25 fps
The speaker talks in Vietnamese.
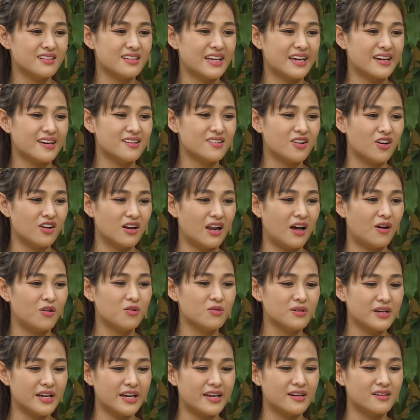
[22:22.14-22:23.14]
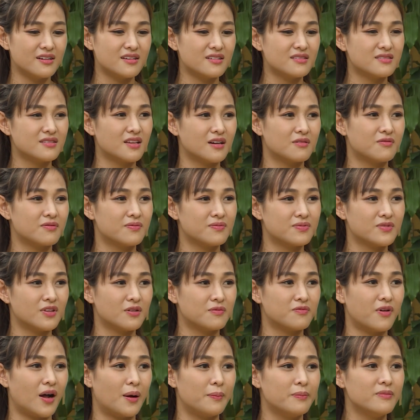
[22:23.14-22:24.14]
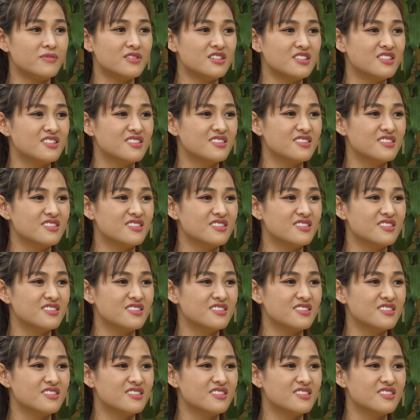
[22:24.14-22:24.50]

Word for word: Nghe cái nồi lẩu nghe nó thực phẩm.